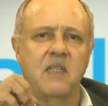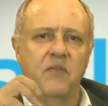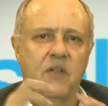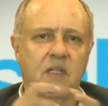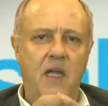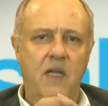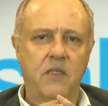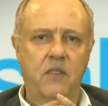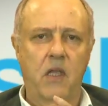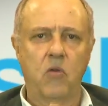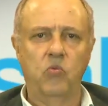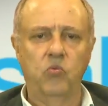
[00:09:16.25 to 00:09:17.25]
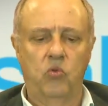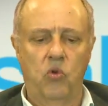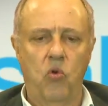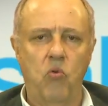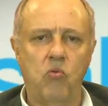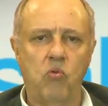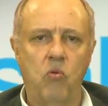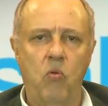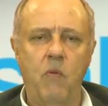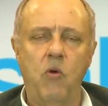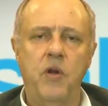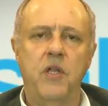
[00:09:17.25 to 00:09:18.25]
na verdade, têm um tronco,
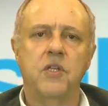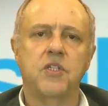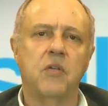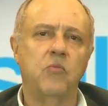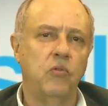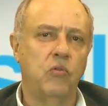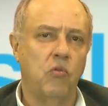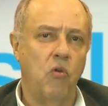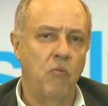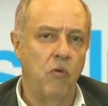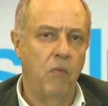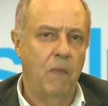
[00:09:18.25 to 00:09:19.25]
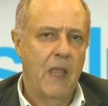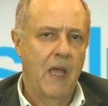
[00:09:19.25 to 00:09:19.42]
uma origem muito comum